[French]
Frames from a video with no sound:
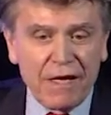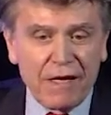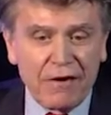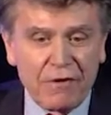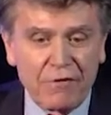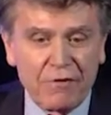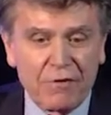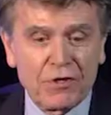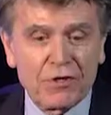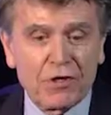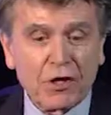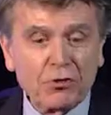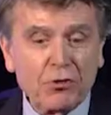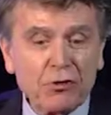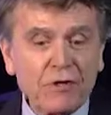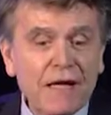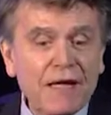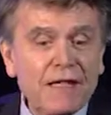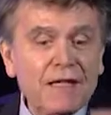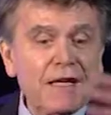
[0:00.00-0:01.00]
une sorte
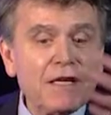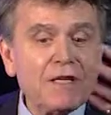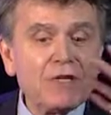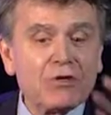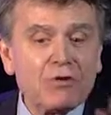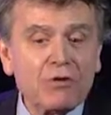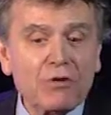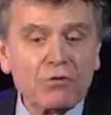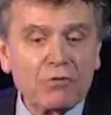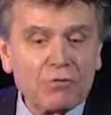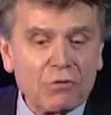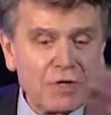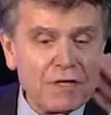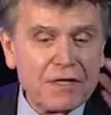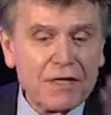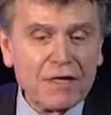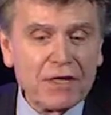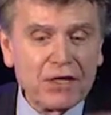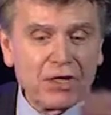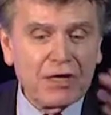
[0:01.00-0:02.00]
d'adhésion
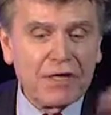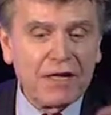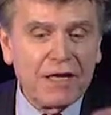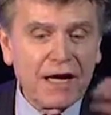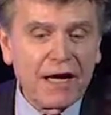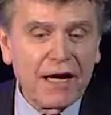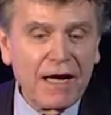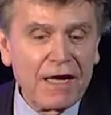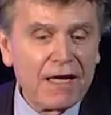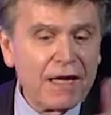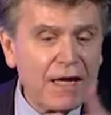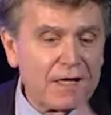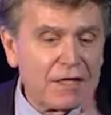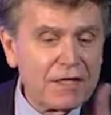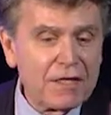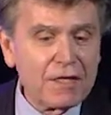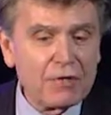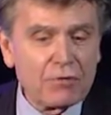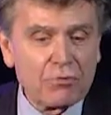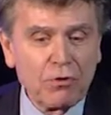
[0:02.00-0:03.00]
aussi générale à un
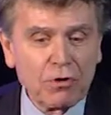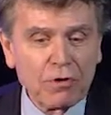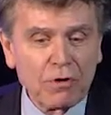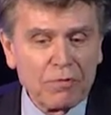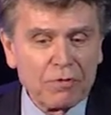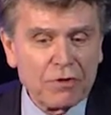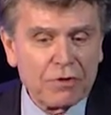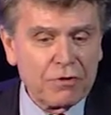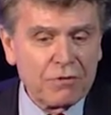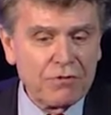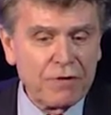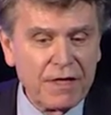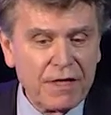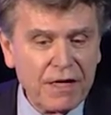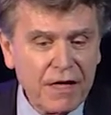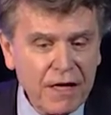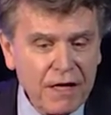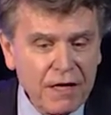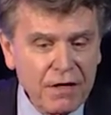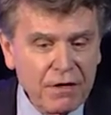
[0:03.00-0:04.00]
discours comme celui
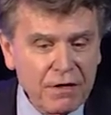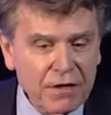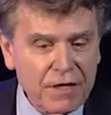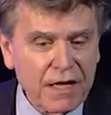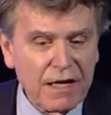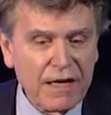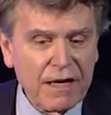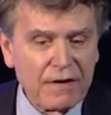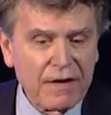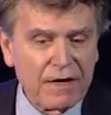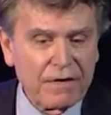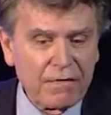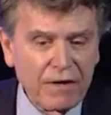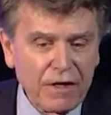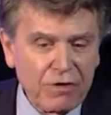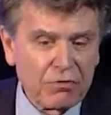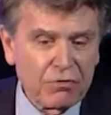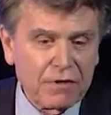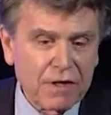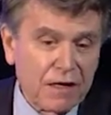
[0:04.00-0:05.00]
qu'elle a
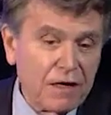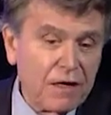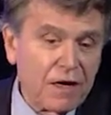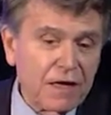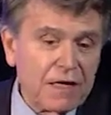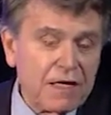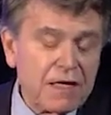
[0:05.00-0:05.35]
fait tout à l'heure.